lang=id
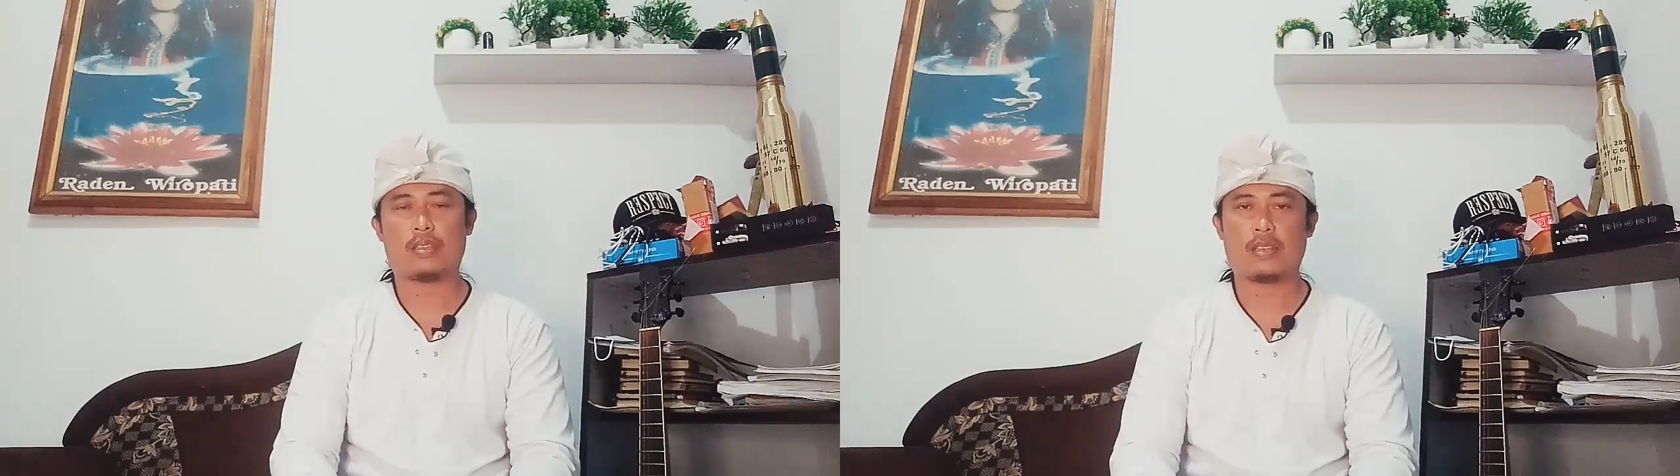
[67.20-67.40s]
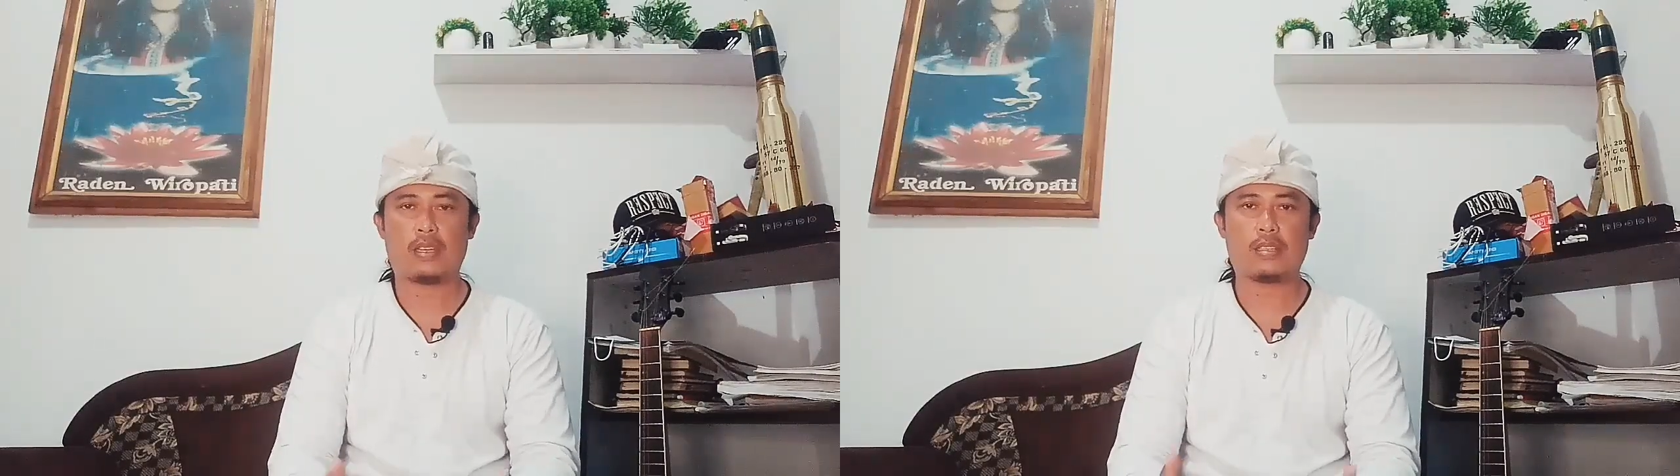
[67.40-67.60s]

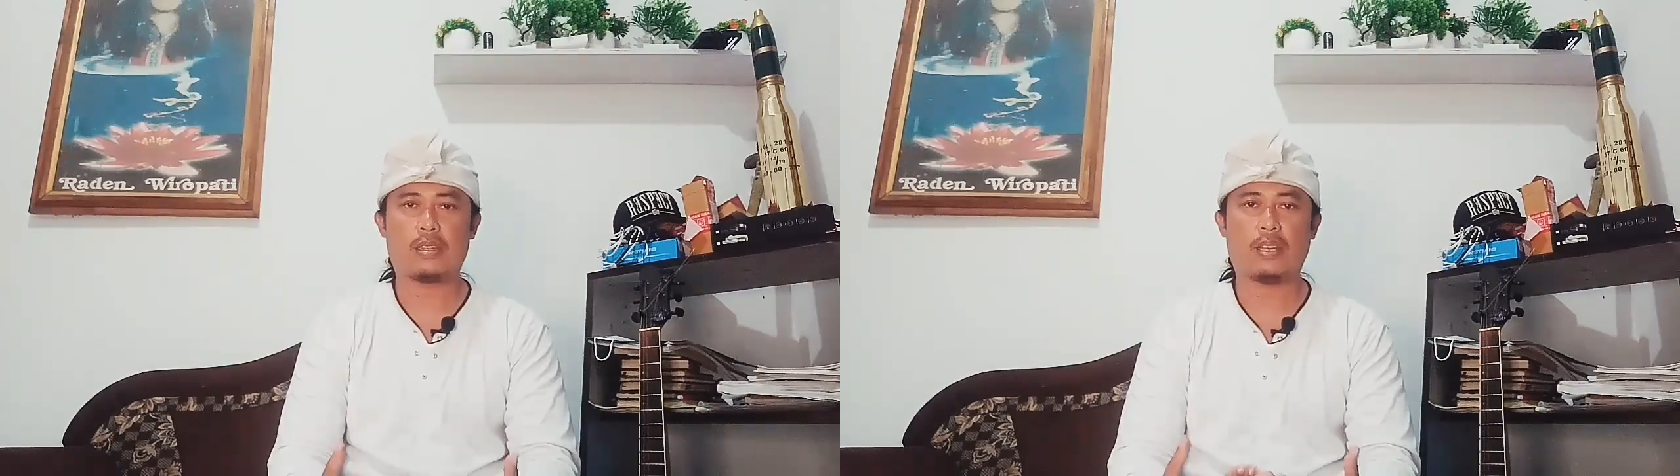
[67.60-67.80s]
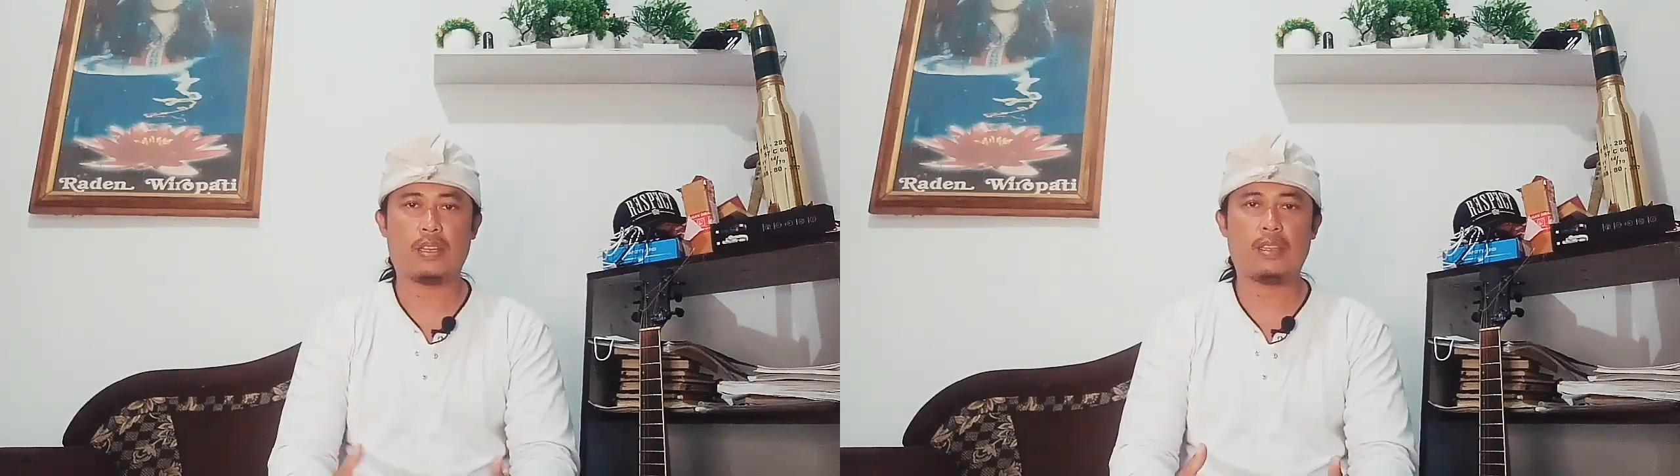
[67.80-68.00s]
Nah, saya
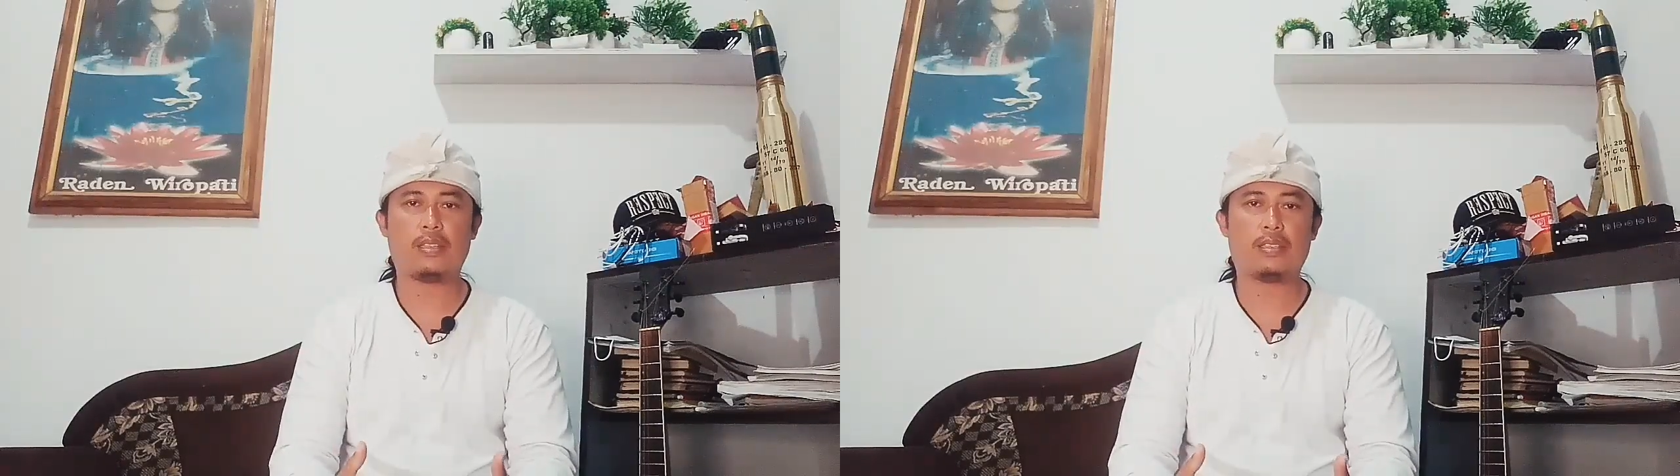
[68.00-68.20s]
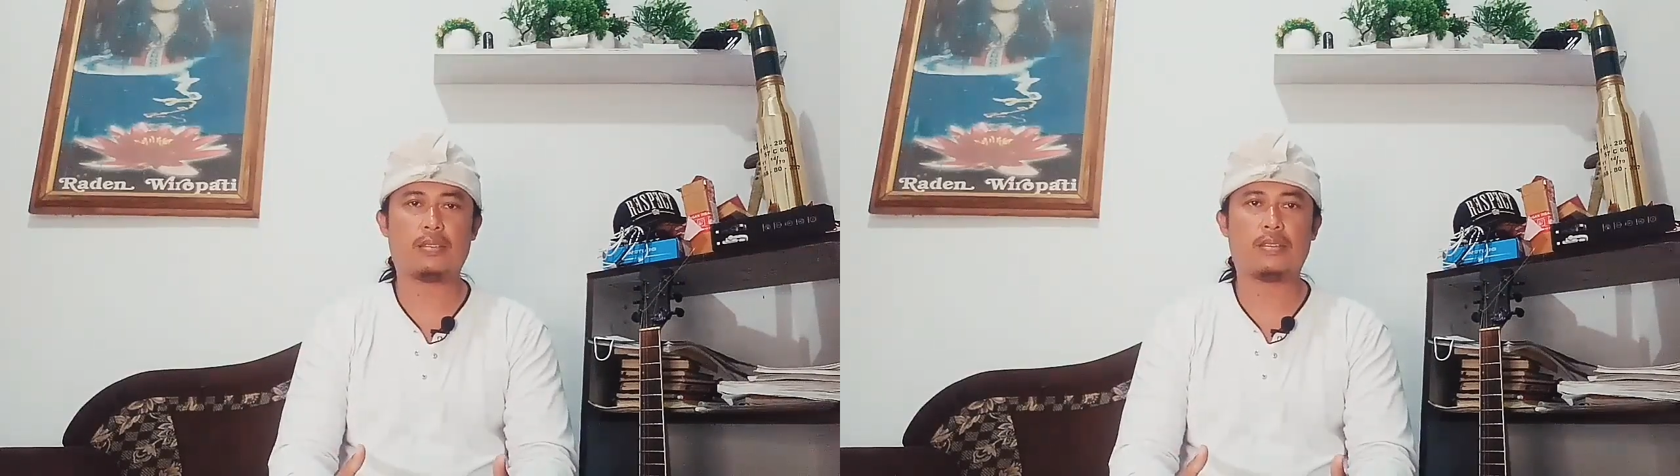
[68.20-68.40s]

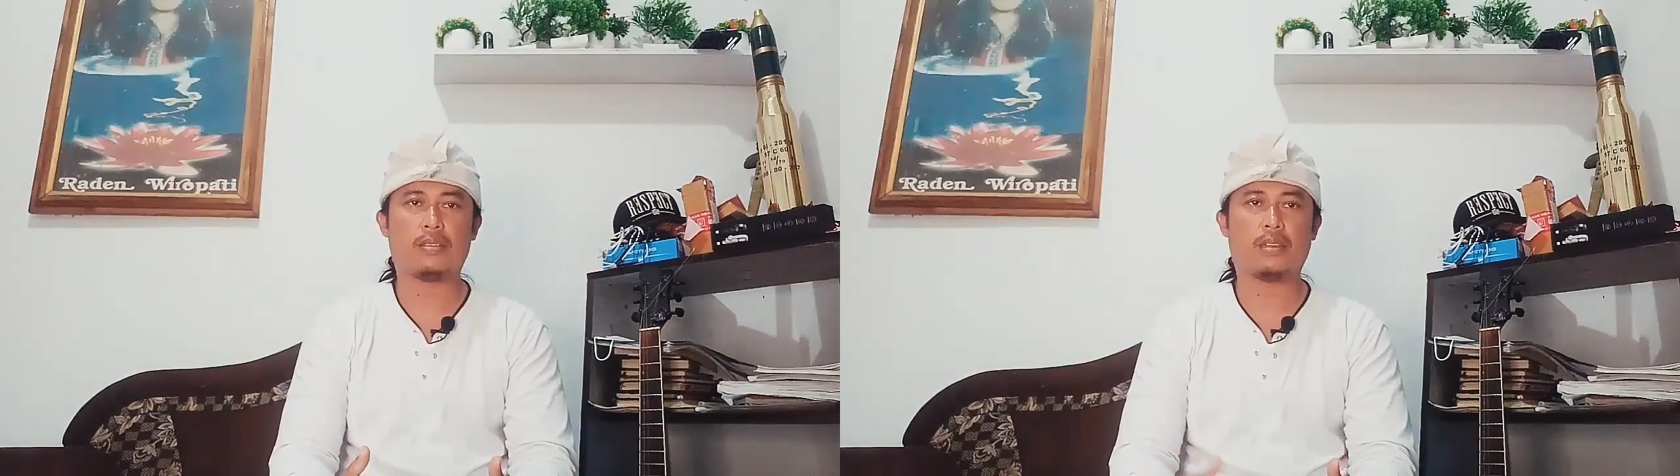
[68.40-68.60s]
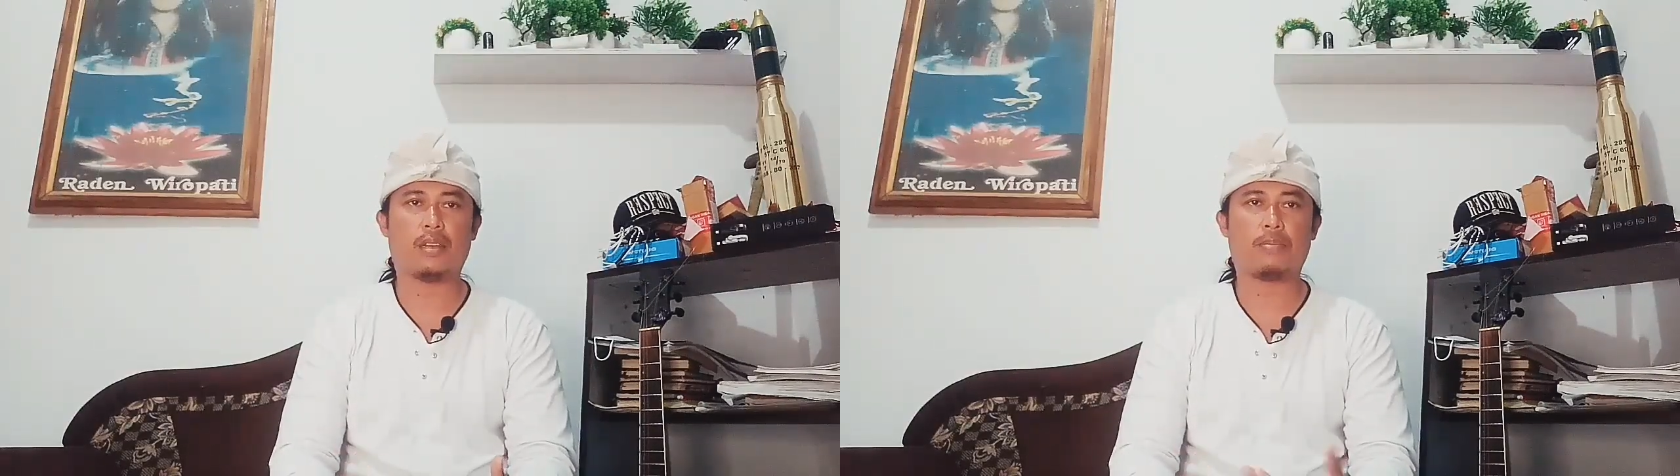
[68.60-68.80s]
sendiri
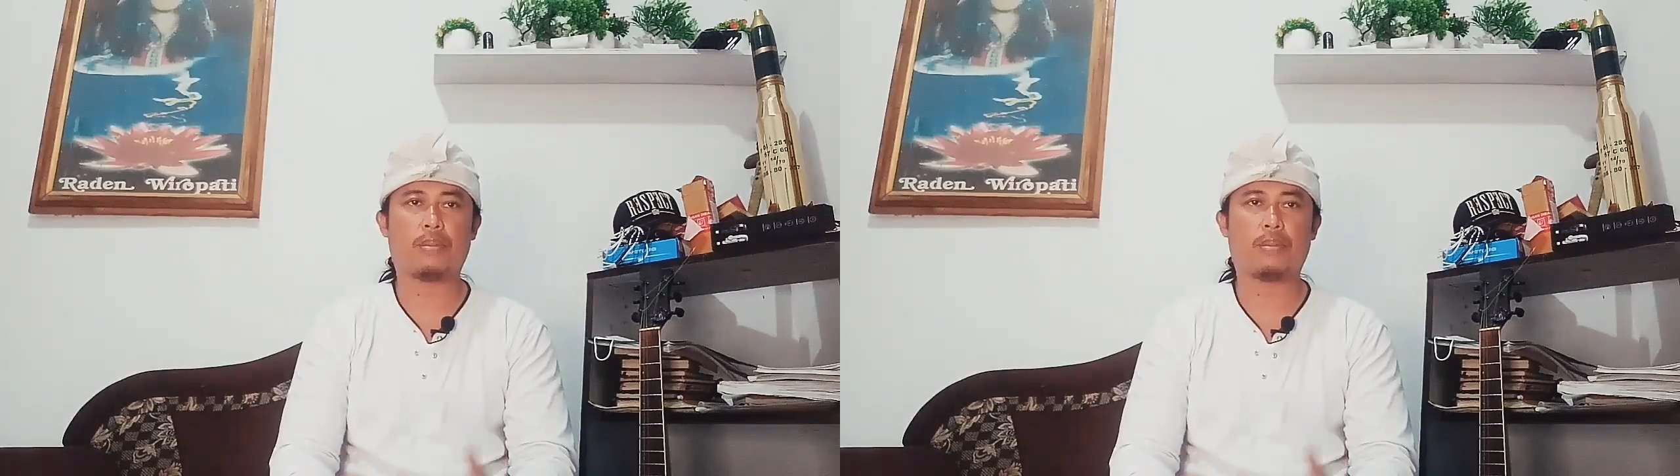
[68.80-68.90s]
secara